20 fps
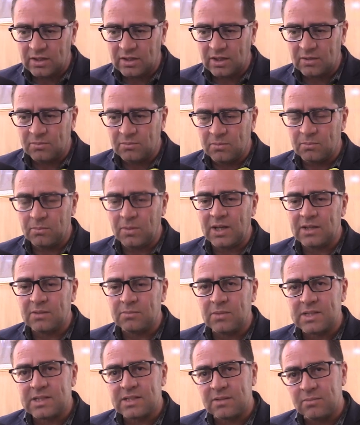الله من بعد
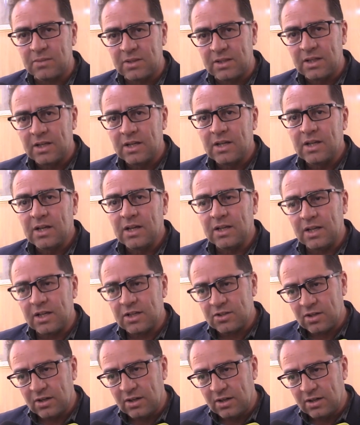ما تكمل
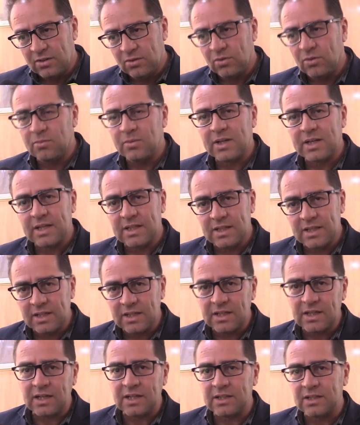الاشغال هما
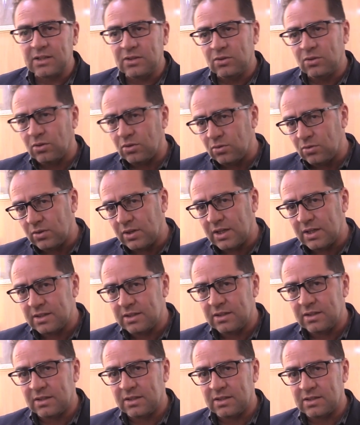كذلك غادي يدخلوا
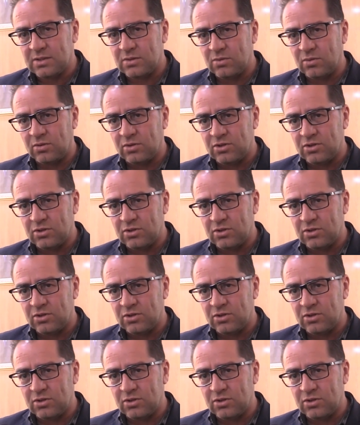لهذا السوق